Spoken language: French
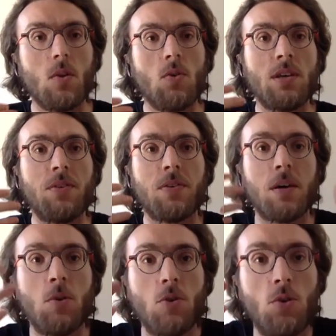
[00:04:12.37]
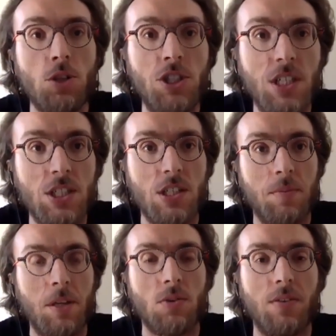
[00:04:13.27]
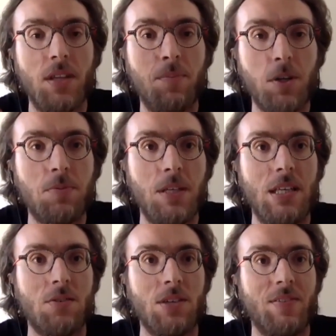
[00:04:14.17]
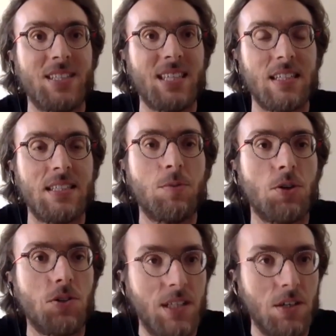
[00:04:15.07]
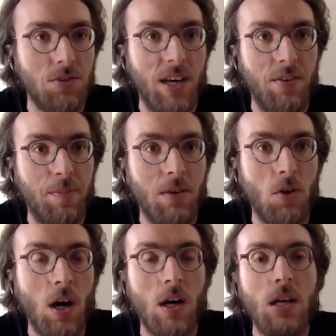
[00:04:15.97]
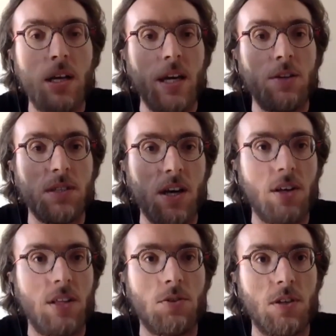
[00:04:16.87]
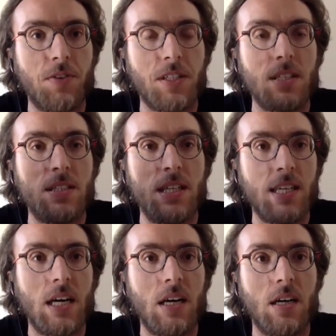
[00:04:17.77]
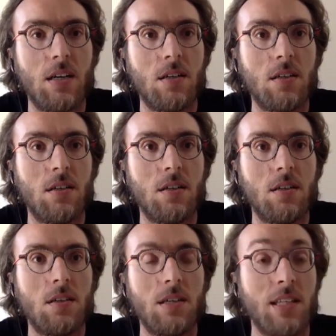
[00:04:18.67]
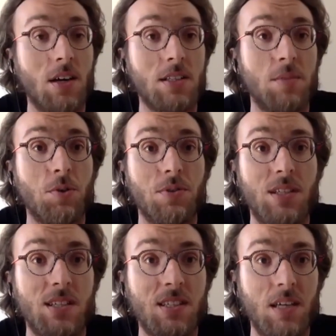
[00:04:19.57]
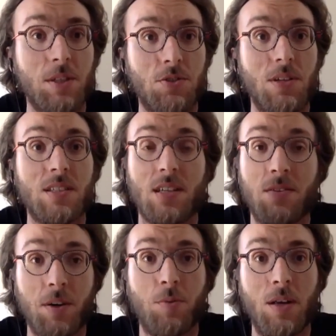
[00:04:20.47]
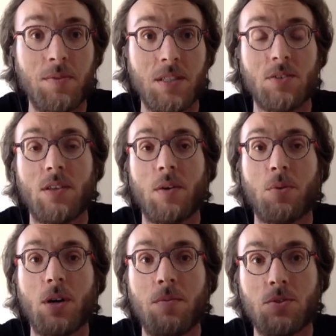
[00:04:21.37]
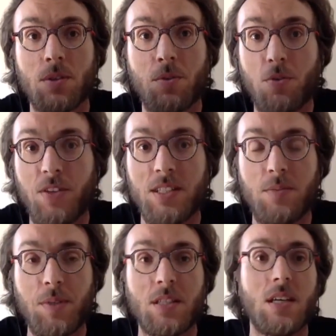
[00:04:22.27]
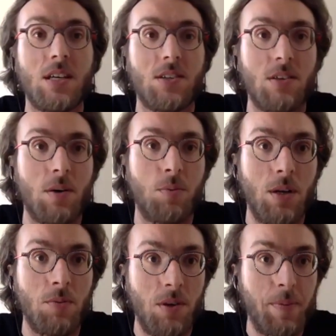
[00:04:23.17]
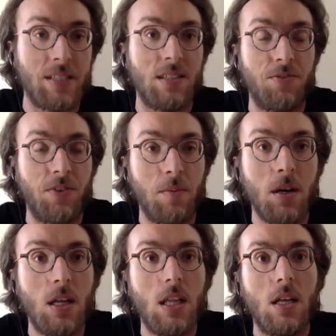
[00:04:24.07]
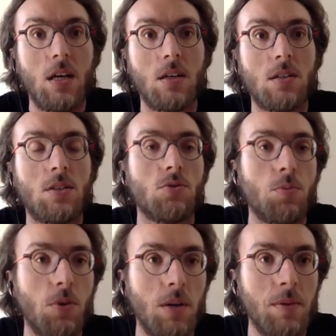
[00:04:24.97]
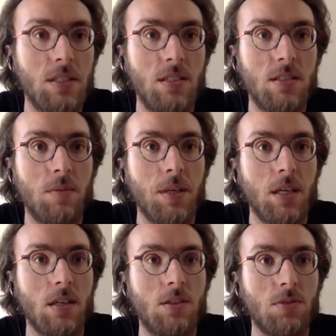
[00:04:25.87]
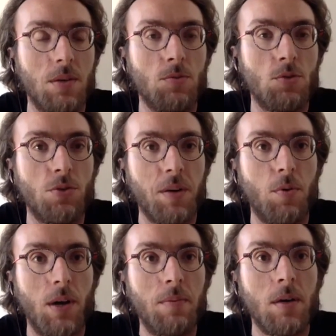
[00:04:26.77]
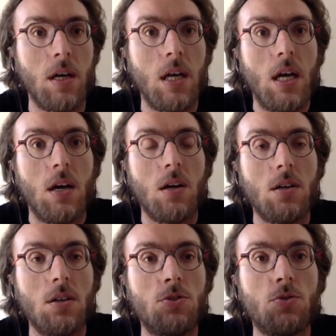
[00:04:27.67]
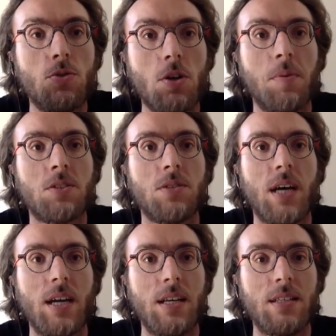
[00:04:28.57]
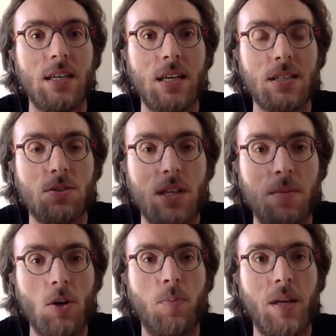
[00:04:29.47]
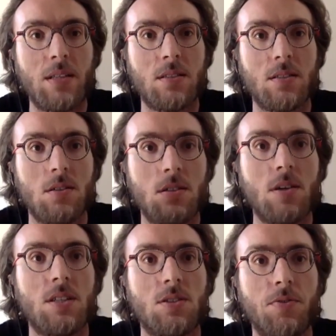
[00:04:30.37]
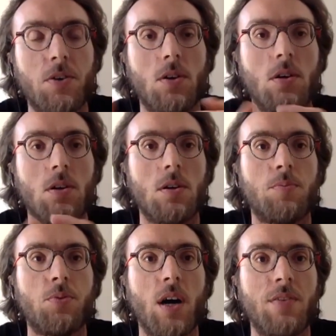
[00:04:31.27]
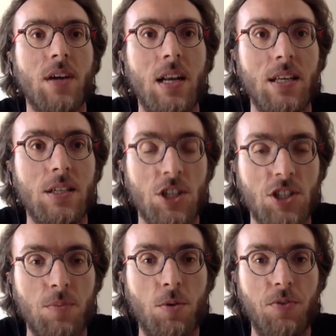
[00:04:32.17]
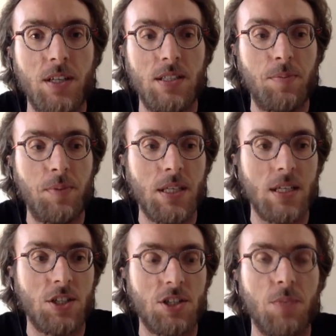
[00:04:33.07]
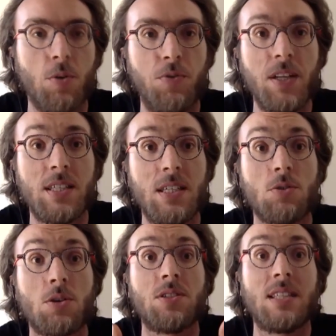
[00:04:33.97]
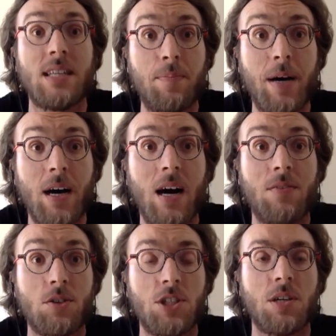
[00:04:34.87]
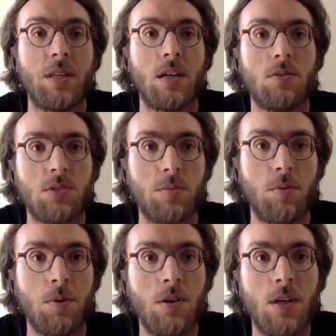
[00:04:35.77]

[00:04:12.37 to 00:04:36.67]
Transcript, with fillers: on avait vraiment une logique chez Germinal, on avait des postes, mais il y avait certains types de candidats qu'on n'arrivait pas à avoir. Et toi, tu as regardé nos offres et tu as dit, les gars, euh, et d'ailleurs à cette époque, on était très masculin, c'était un vrai problème, c'est-à-dire on avait un problème sur des profils atypiques, on avait un problème, on n'avait pas assez de femmes, euh, qui sont deux problèmes assez distincts, mais qui sont quand même deux vrais problèmes. Euh, du coup, comment est-ce que tu as réglé ça Qu'est-ce que tu as mis en place dans les offres pour arriver à aller chercher des profils atypiques, aller chercher des profils qui ne candidataient pas avant chez Germinal, tout simplement